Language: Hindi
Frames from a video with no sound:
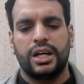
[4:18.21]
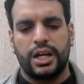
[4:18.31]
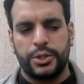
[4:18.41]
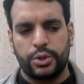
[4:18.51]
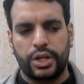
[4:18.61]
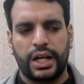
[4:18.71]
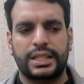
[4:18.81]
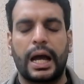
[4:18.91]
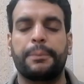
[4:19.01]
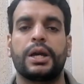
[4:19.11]
जो उन्होंने
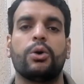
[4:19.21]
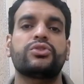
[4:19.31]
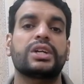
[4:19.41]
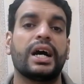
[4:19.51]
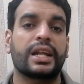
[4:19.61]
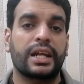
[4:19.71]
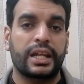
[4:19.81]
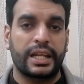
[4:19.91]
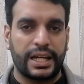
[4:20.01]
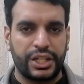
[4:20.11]
खिताब किया उसका
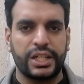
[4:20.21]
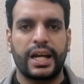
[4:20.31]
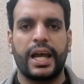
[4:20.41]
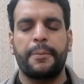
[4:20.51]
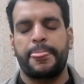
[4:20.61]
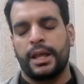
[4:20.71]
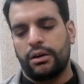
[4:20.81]
रिएक्शन आया